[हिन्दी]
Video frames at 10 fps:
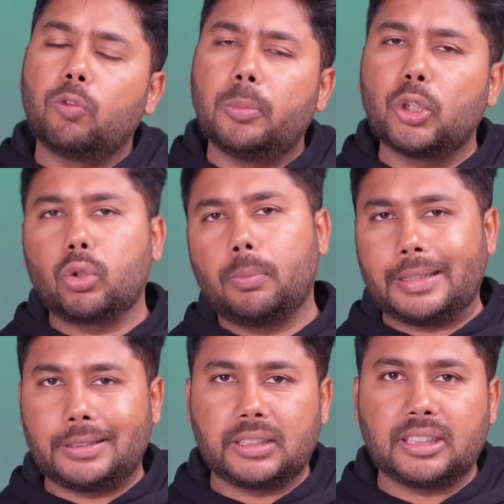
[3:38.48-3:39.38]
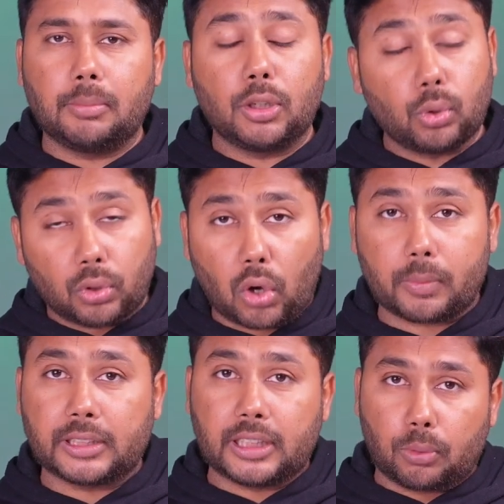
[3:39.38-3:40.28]
वो बिल्कुल बेसिक सी बिल्कुल
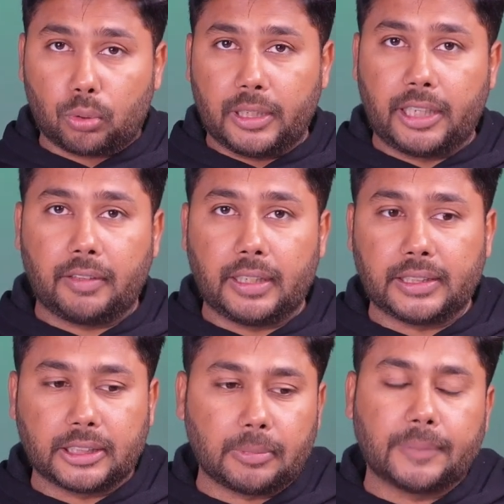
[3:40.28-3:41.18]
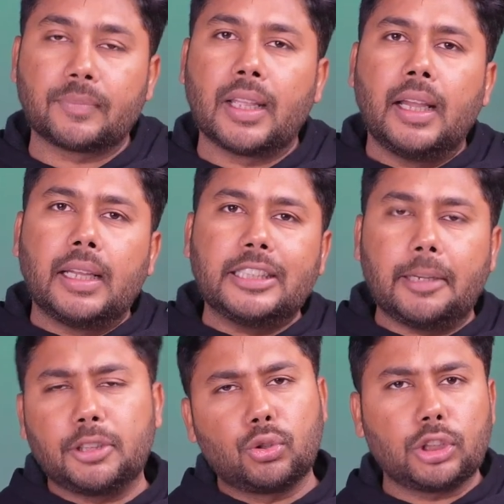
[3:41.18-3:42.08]
नॉर्मल सी आपको मिलने वाली है इसमें ये
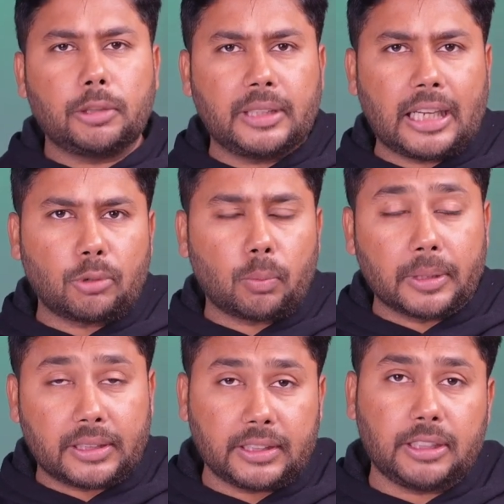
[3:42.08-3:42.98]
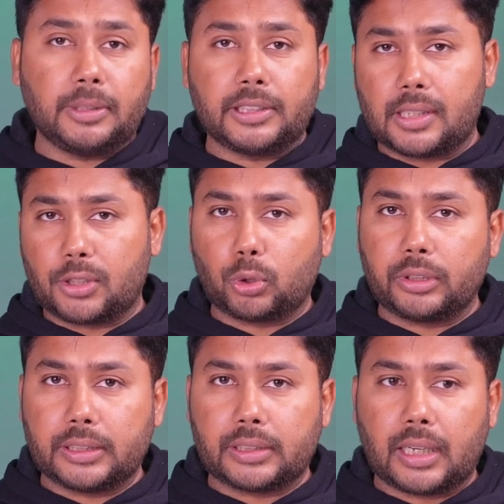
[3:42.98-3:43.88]
भी दो जी रैम और बत्तीस जी इंटरनल
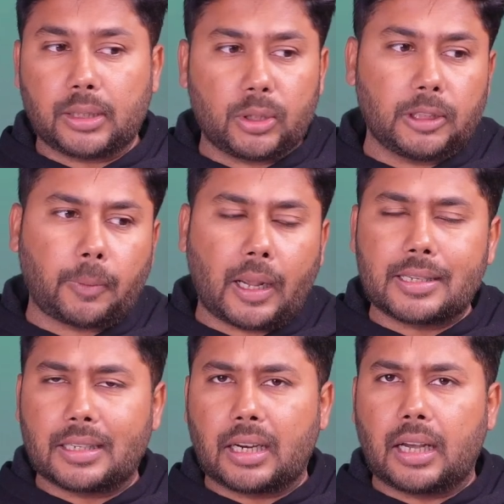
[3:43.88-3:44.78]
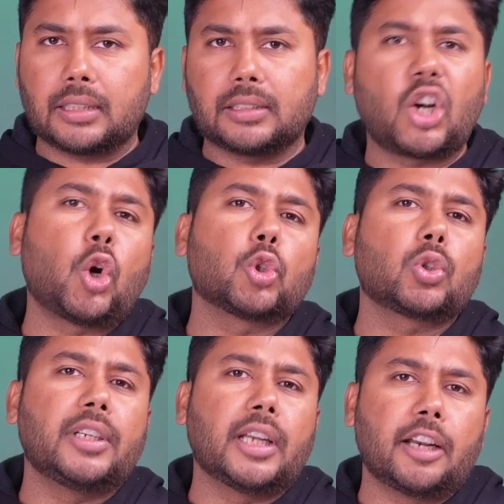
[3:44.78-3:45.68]
स्टोरेज के साथ और इसकी प्राइस
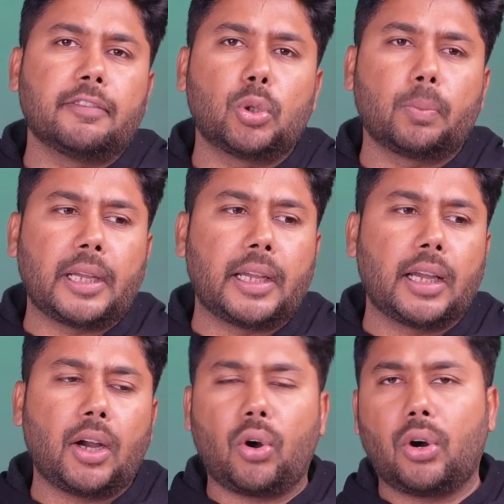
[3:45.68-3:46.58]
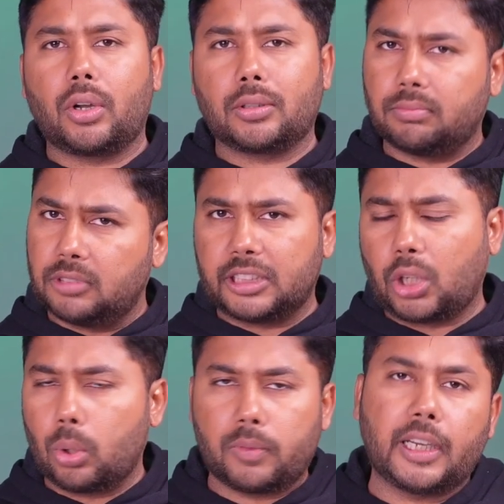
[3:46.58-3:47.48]
अठारह रुपए है और
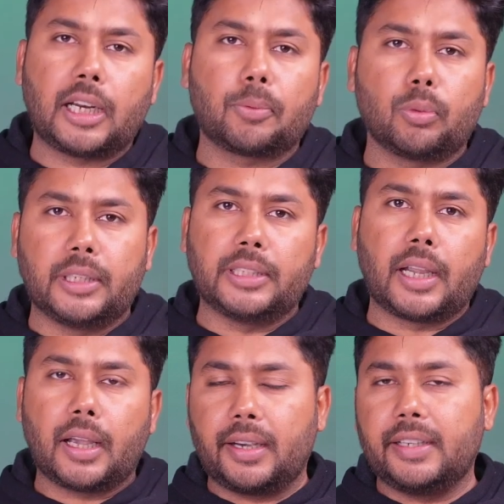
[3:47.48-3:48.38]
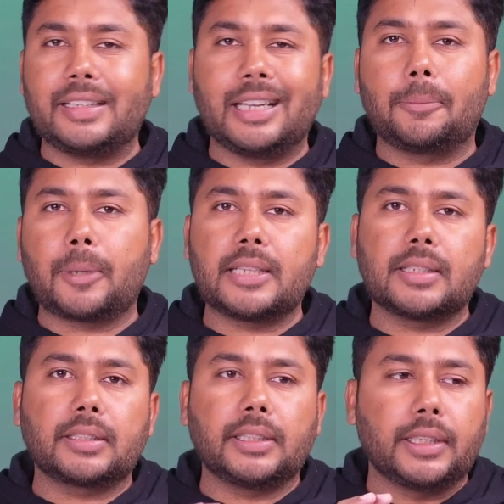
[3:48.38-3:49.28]
डिस्काउंट वगैरह आपको मिल जाएगा रिटेल प्राइस
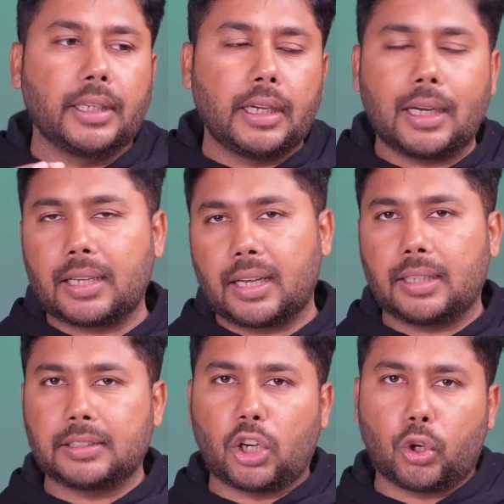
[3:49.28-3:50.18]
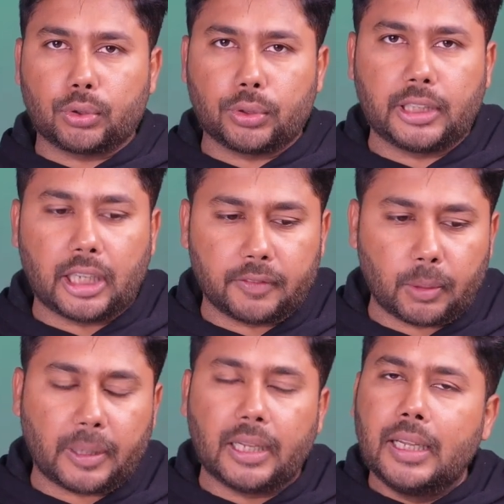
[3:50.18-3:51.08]
इसकी अठारह
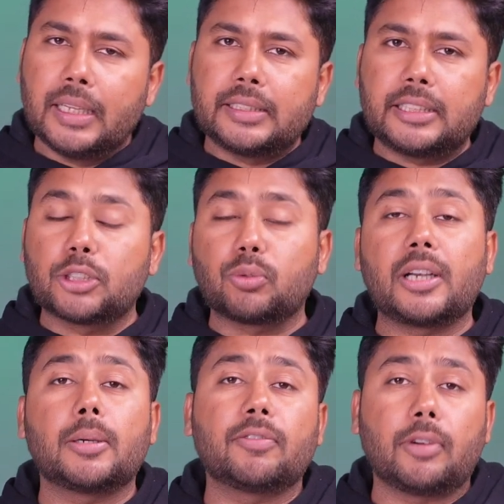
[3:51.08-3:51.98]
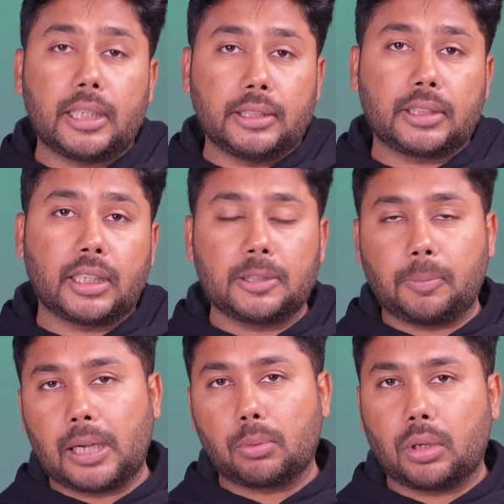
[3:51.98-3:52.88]
रुपए सिक्स वन इंच का
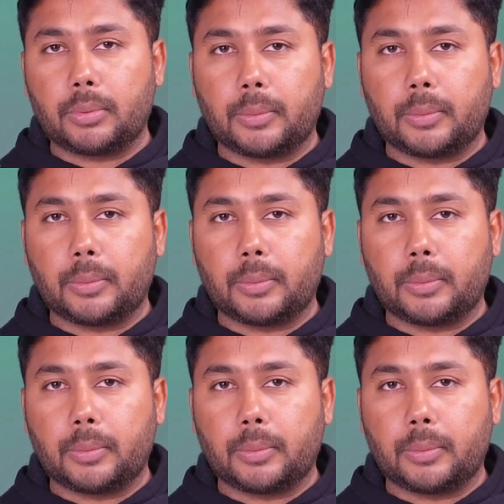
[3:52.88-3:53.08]
डिस्प्ले आपको यहाँ